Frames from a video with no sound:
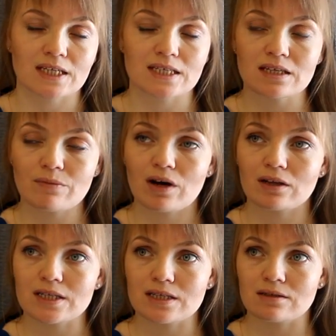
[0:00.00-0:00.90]

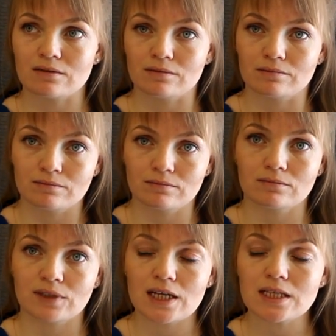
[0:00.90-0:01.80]
занималась э,
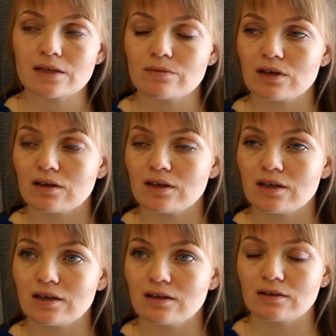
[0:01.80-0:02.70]
танцами
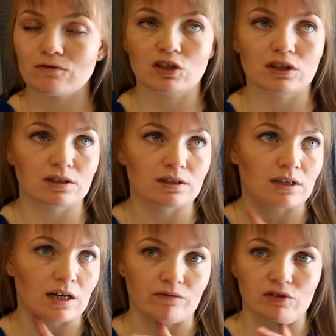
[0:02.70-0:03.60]
и вот
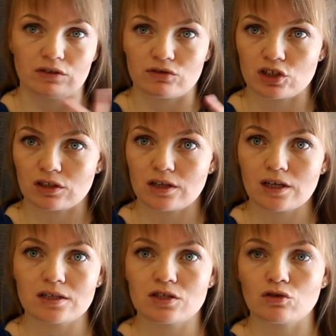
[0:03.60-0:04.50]
так вот, девочки,
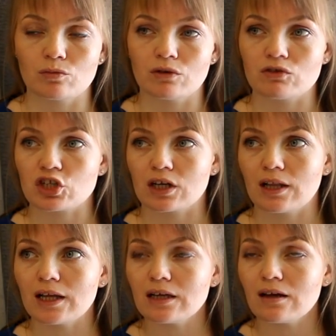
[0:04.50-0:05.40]
наелась темного
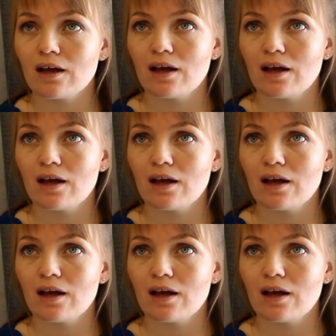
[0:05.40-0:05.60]
шоколада.